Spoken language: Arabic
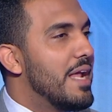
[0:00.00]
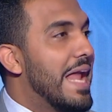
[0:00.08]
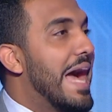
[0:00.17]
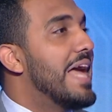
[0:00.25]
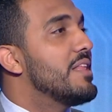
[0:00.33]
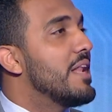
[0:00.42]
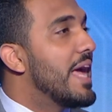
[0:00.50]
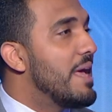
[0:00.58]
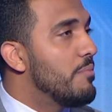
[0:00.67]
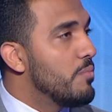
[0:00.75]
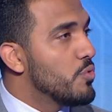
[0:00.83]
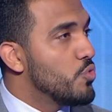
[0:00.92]
العائد اللي
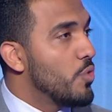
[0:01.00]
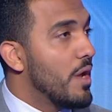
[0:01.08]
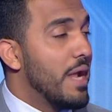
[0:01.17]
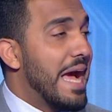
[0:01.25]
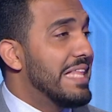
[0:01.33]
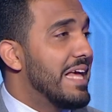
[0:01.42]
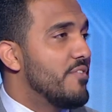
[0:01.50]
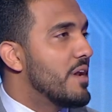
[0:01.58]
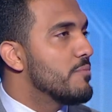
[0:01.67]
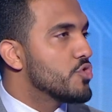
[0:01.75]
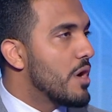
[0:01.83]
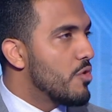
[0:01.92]
جاي للبطوله العائد على
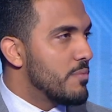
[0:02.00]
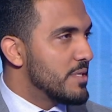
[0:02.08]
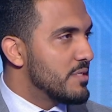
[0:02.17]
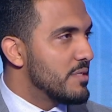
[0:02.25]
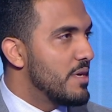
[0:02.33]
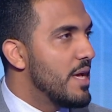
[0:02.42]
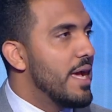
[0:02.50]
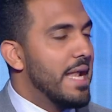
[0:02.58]
فكره مش كروي بس م.